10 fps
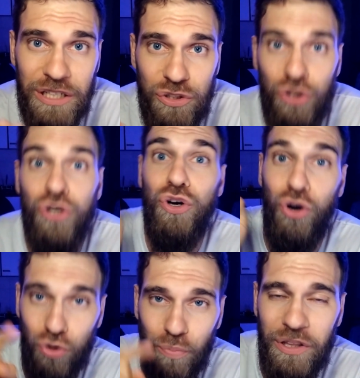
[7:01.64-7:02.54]
rato
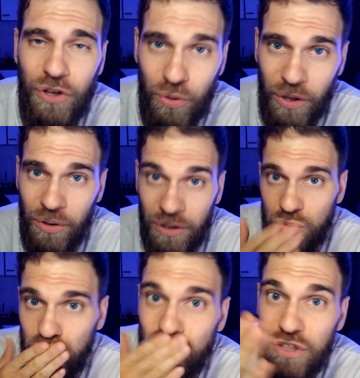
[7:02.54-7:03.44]
con un video nuevo.
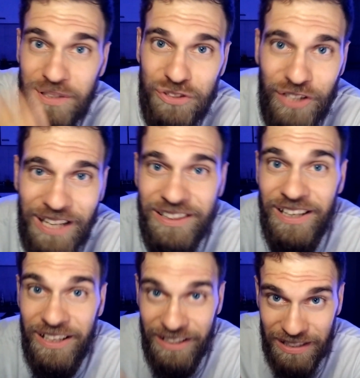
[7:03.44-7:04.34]
Beso
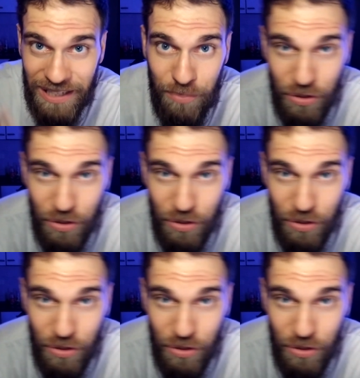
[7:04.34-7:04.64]
grande y hasta la